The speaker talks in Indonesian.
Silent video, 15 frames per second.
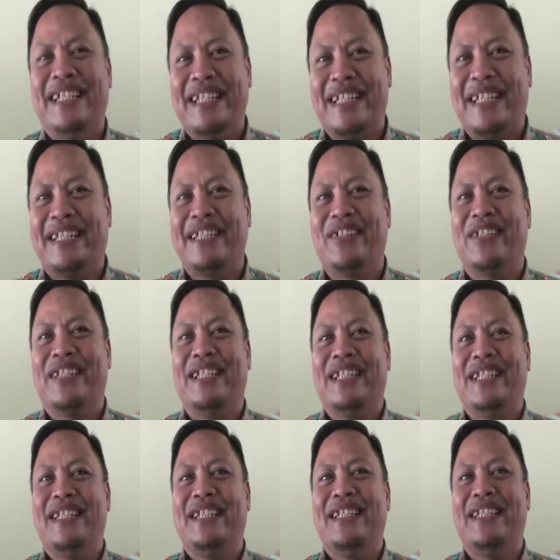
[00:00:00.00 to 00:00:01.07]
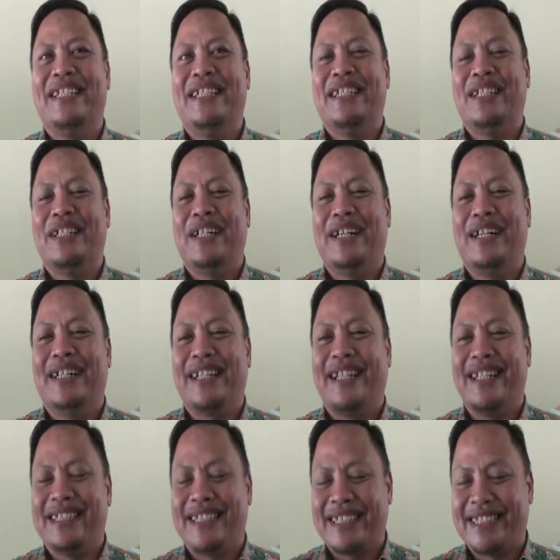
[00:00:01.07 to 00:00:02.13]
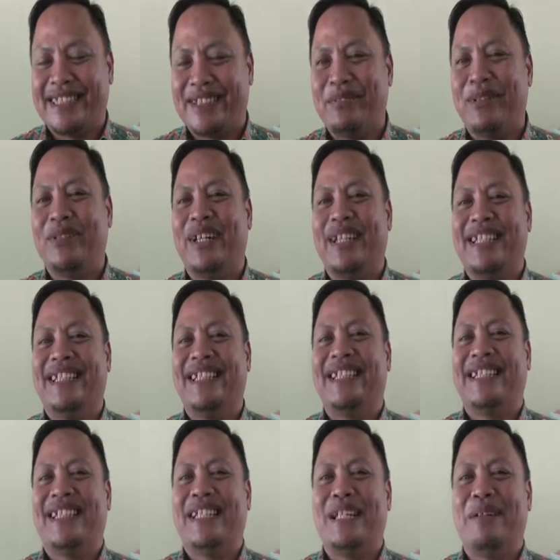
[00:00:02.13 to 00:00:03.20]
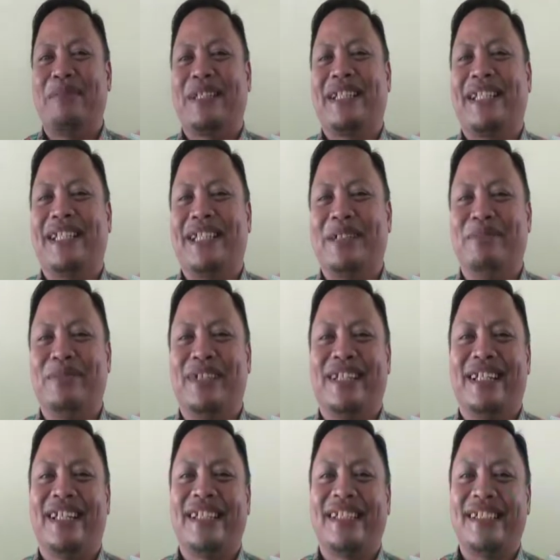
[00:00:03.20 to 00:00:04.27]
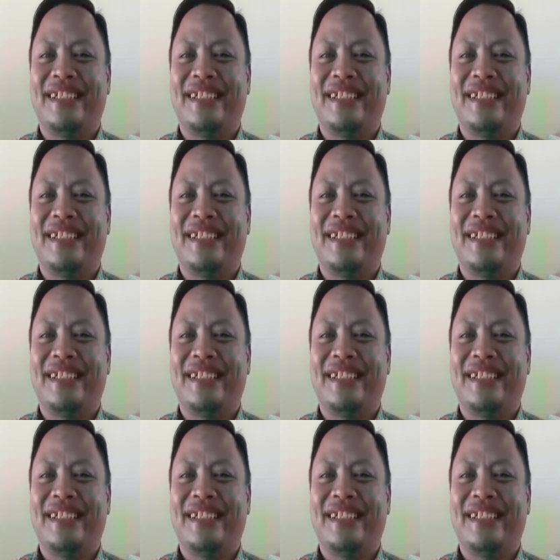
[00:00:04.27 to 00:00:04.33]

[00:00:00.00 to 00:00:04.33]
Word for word: dan tahun ini eh, realisasinya baru hari ini kita dapatkan alhamdulillah.